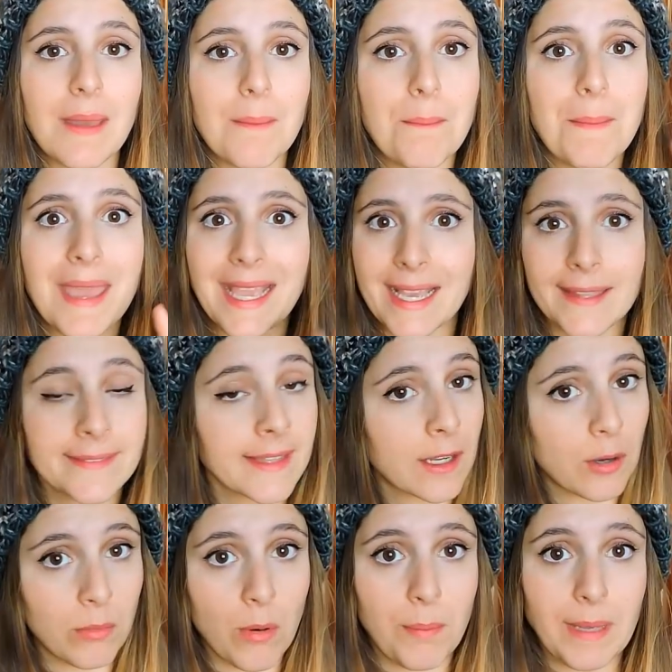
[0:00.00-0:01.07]
me encanta
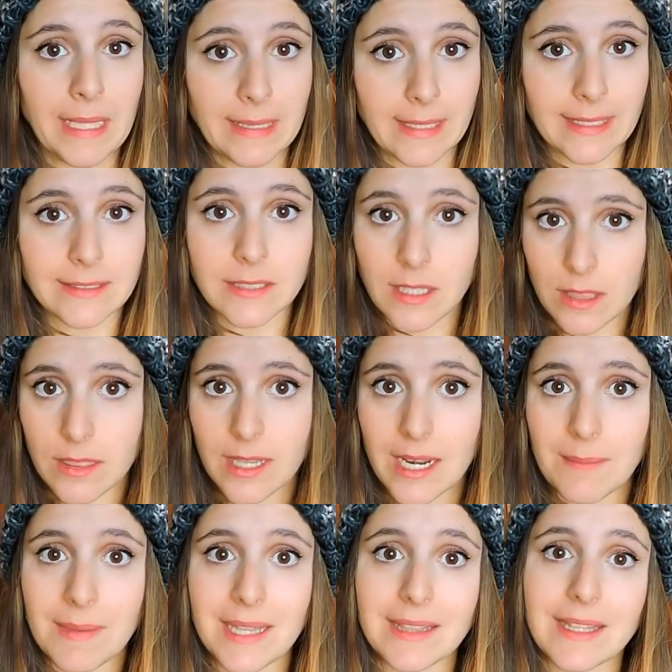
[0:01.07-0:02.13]
cómo pintan,
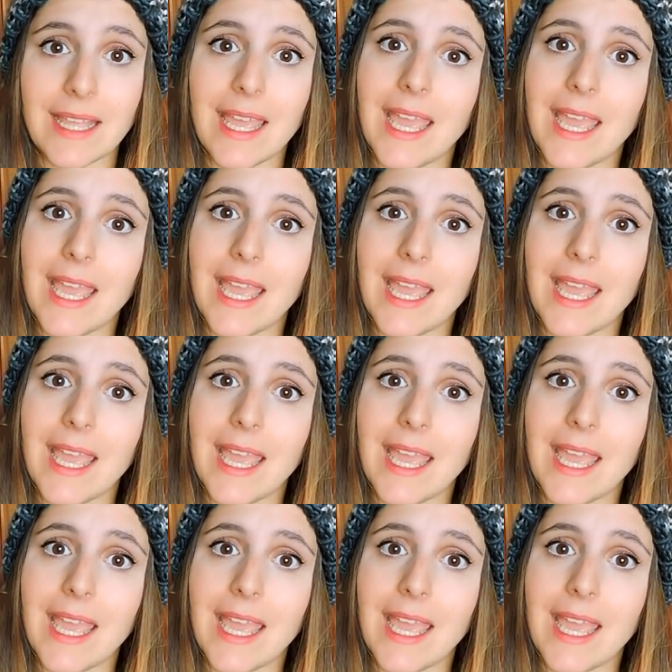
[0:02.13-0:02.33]
sinceramente.